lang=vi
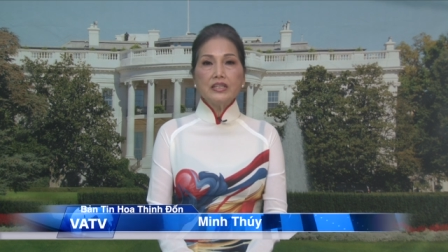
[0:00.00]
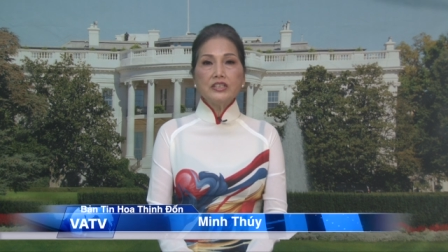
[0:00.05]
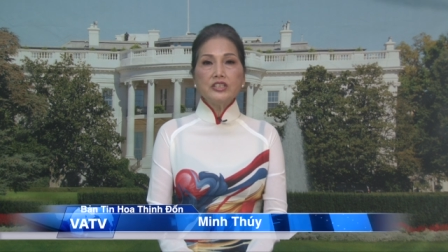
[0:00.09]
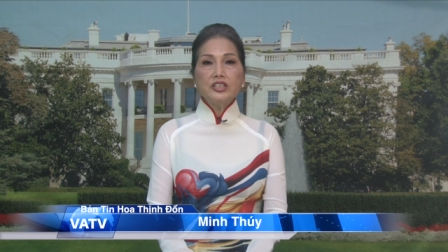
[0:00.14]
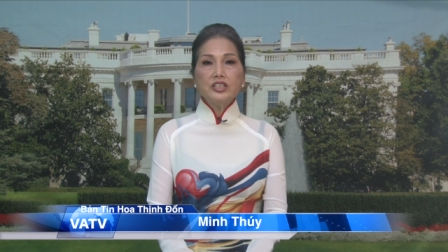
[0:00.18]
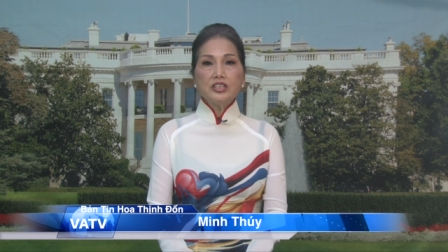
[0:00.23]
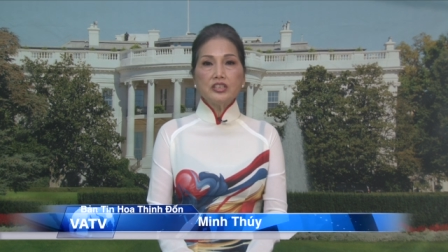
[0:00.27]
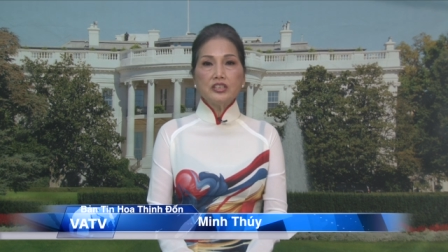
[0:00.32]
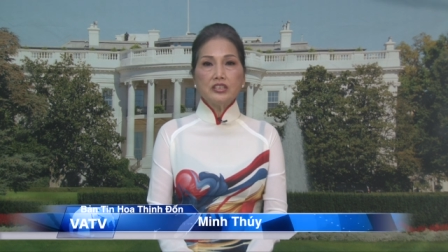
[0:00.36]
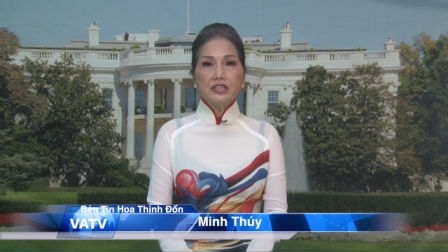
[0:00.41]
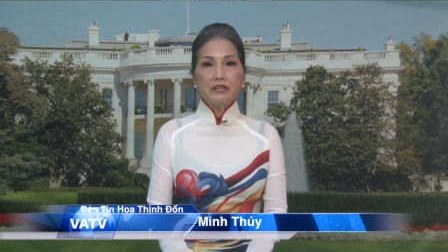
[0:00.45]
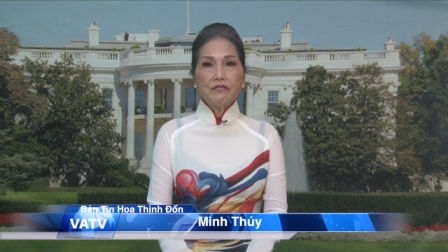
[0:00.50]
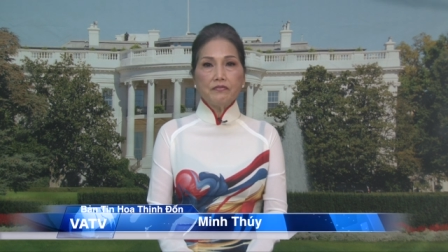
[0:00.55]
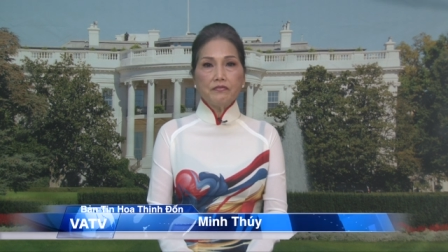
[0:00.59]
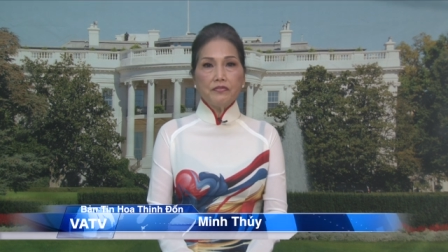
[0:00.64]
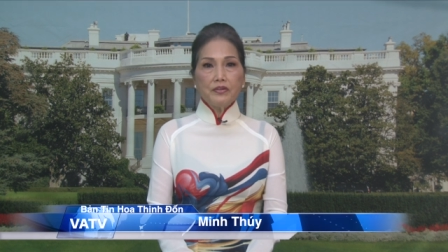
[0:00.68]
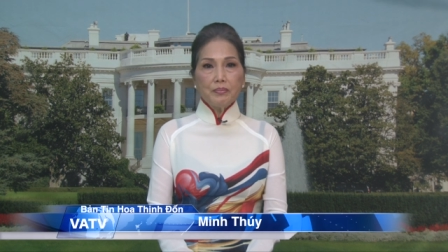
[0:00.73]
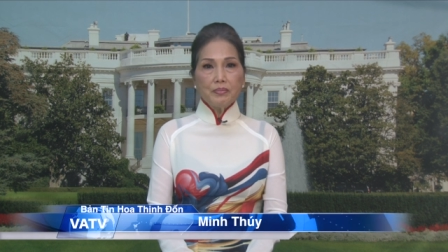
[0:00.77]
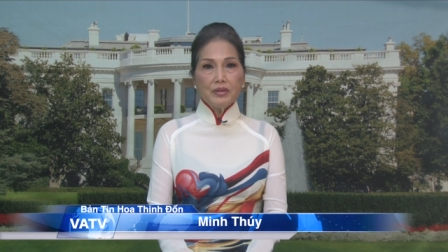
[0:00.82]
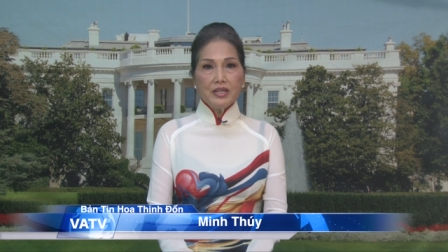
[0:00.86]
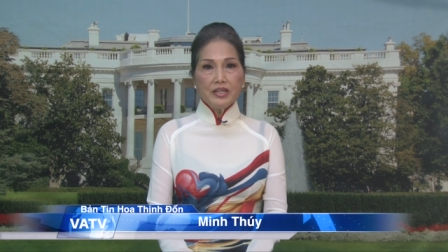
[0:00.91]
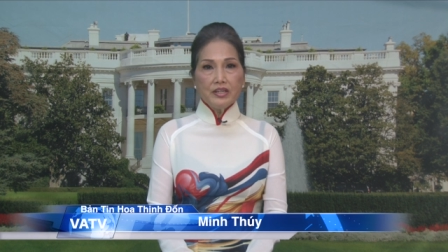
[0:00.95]
chương trình
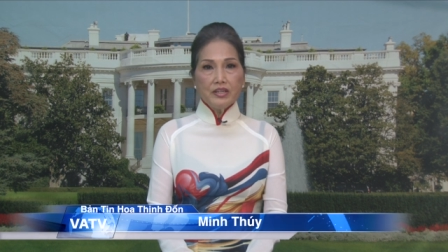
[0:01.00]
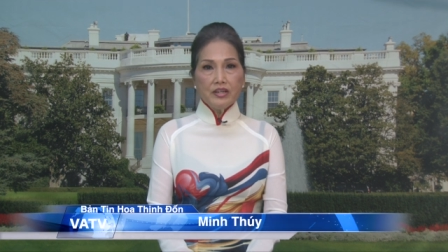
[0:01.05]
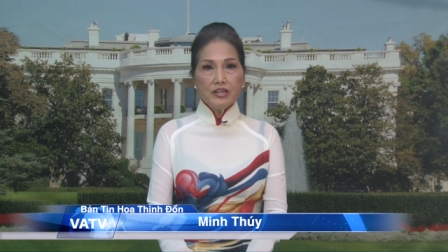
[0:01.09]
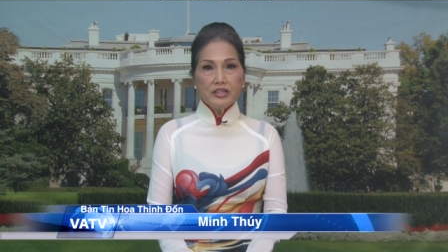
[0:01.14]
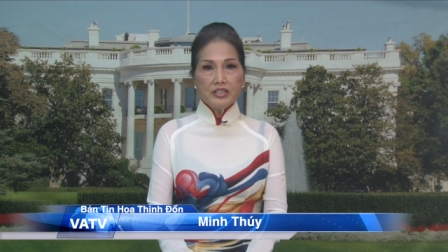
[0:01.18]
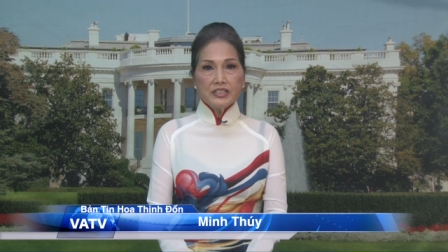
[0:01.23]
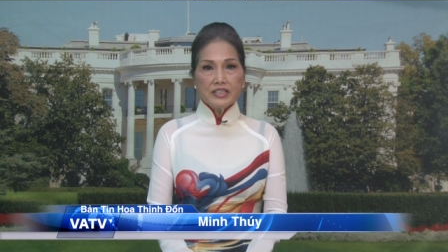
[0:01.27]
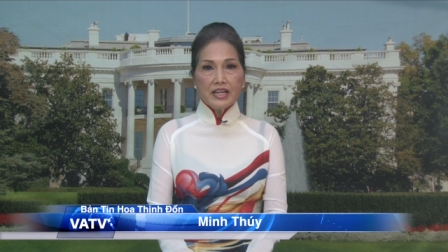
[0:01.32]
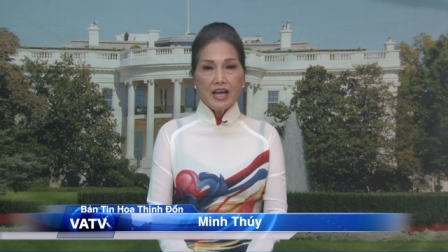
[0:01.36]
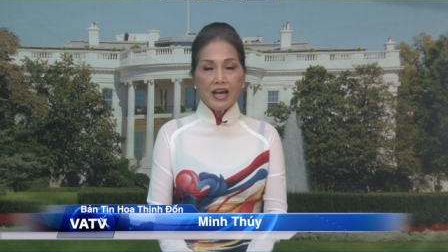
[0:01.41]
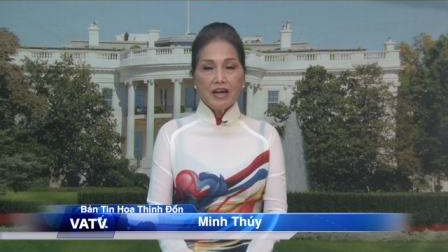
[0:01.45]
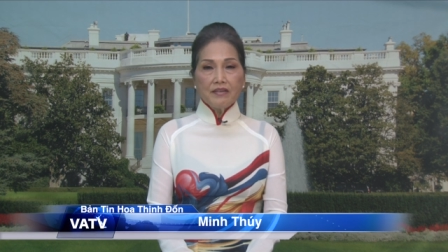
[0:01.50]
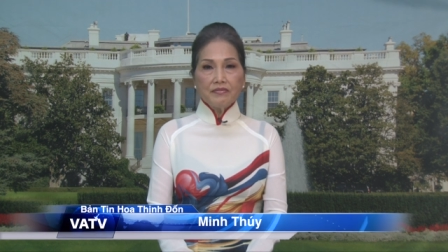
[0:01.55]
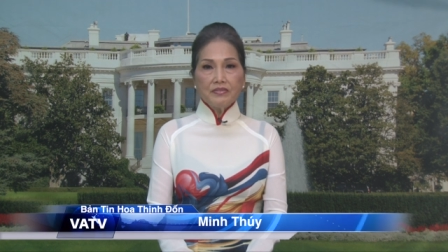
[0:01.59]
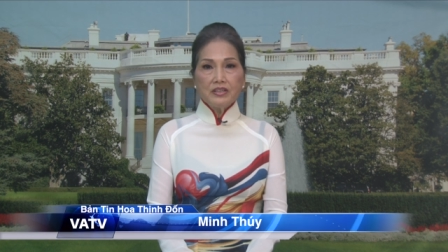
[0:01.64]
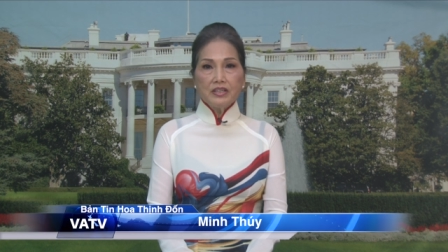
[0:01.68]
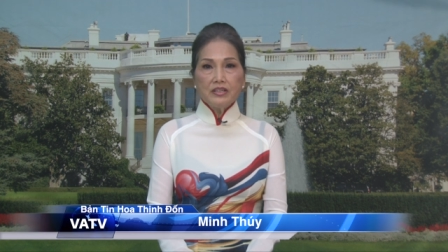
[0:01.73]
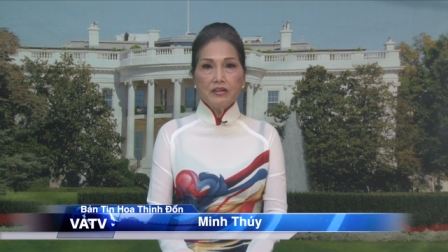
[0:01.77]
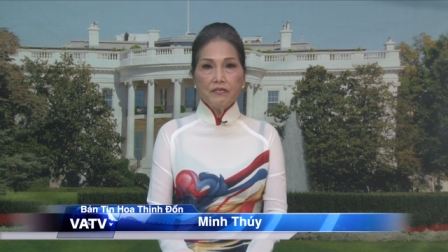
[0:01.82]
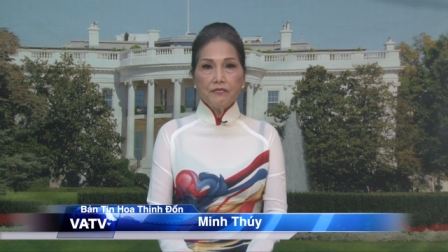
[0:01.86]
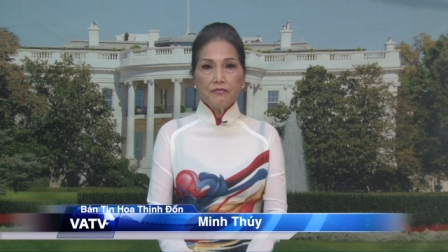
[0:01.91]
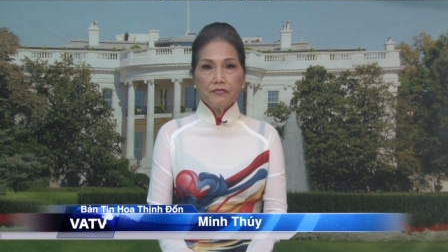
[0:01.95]
50 Years
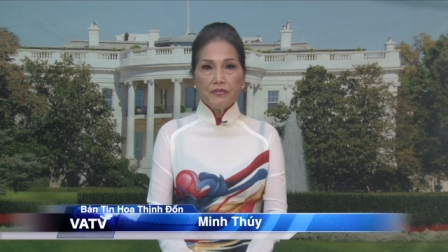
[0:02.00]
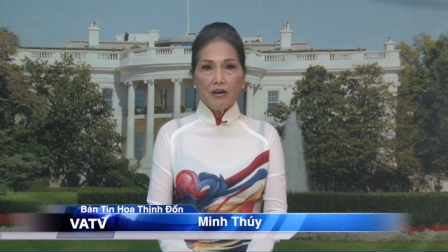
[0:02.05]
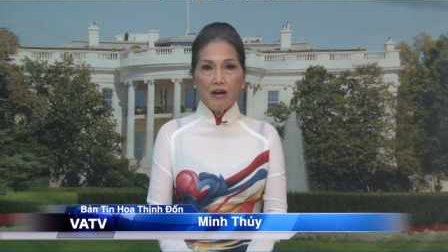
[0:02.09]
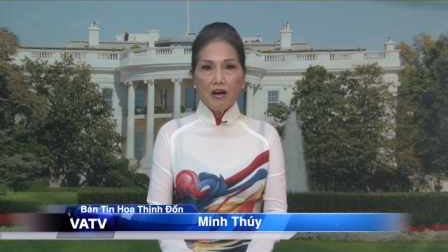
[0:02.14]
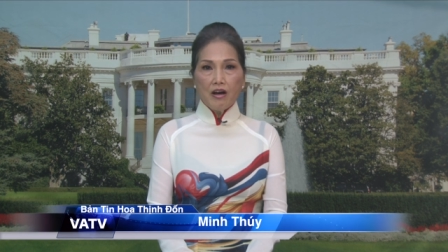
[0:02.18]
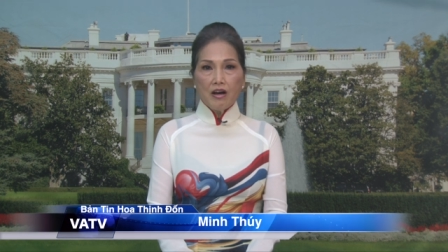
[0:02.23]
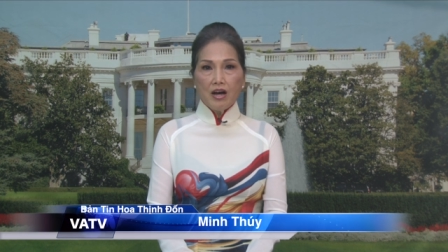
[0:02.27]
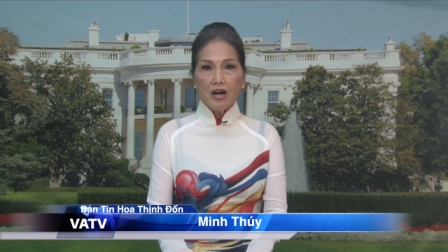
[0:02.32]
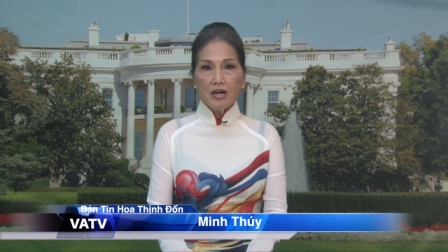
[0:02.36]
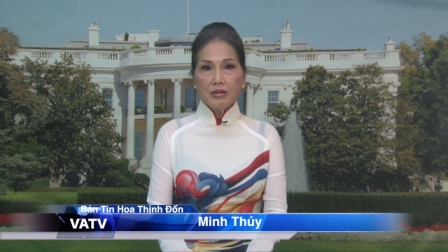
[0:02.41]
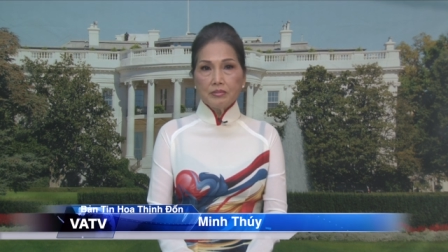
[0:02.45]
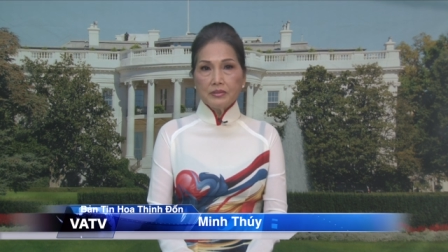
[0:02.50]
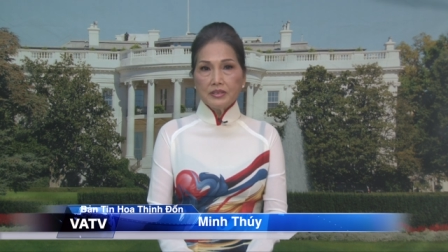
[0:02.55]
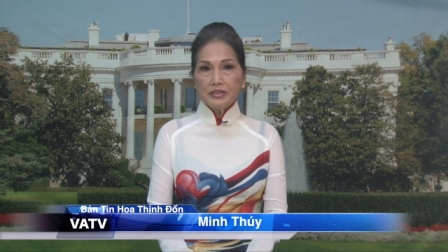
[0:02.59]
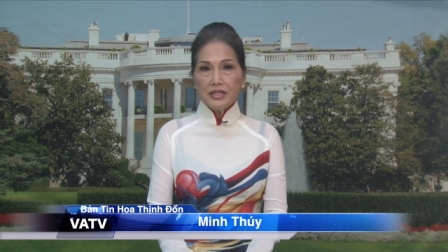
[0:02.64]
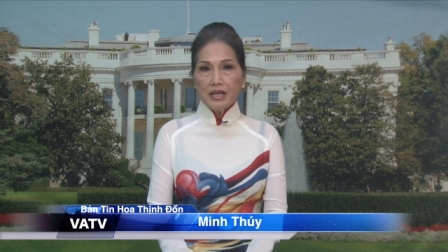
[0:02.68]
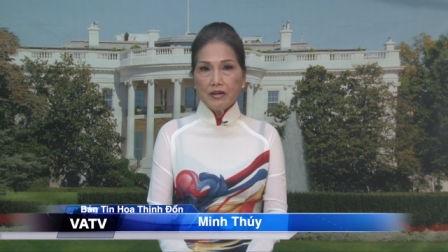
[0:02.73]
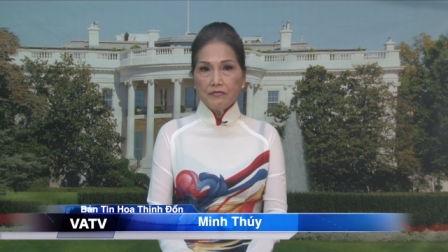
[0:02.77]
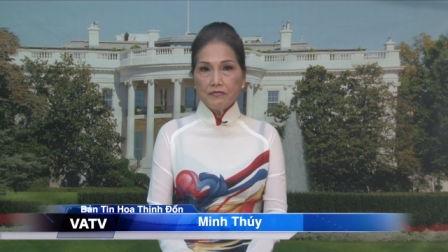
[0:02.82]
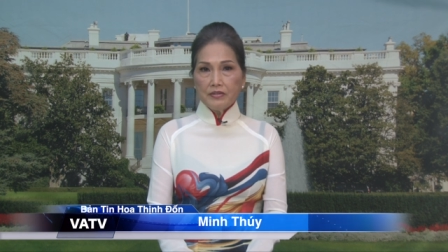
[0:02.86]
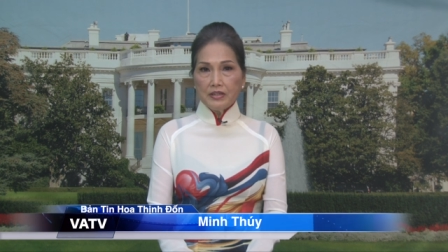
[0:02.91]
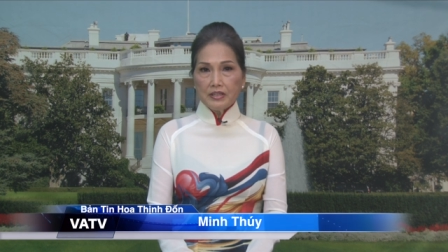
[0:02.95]
After the Fall of
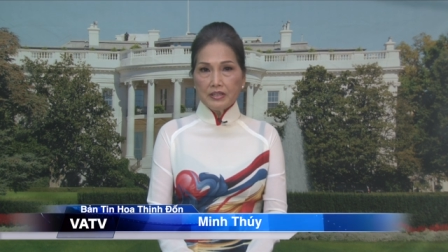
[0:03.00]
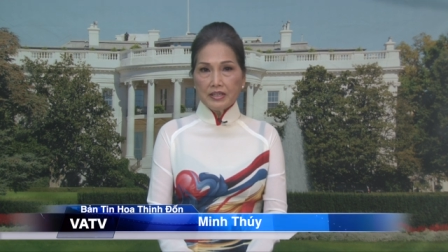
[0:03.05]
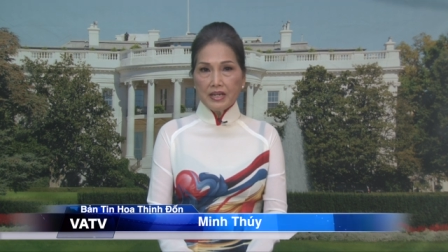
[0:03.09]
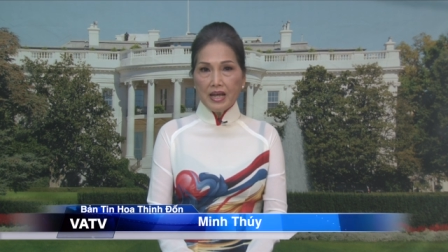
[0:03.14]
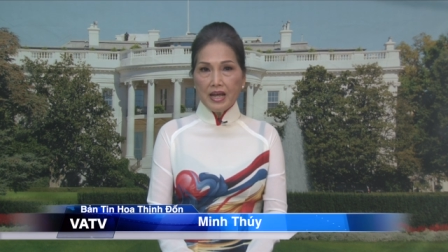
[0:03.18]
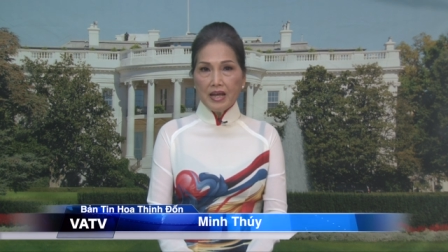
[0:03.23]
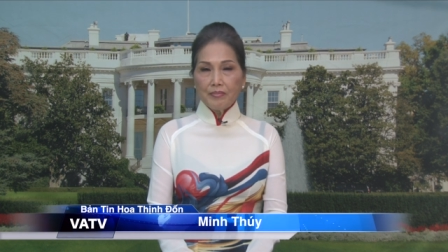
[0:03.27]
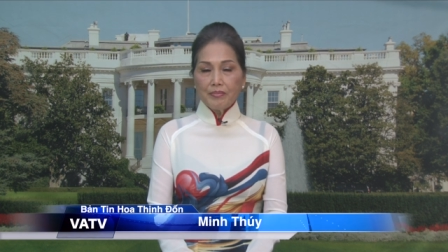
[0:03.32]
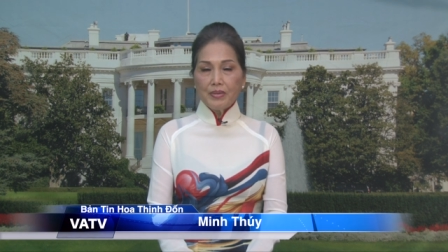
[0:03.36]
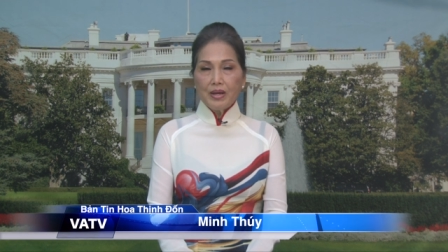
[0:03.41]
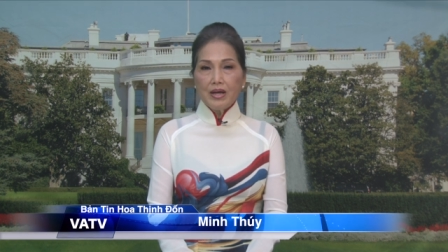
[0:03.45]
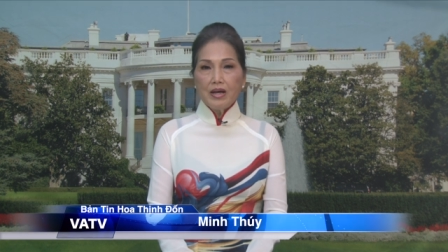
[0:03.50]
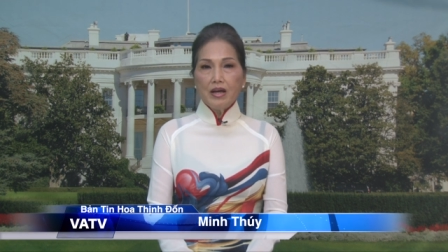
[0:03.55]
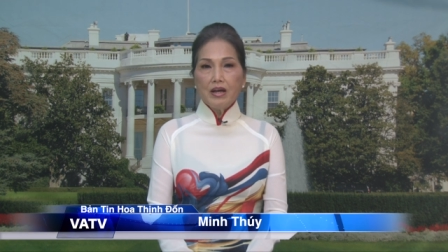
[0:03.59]
South Vietnam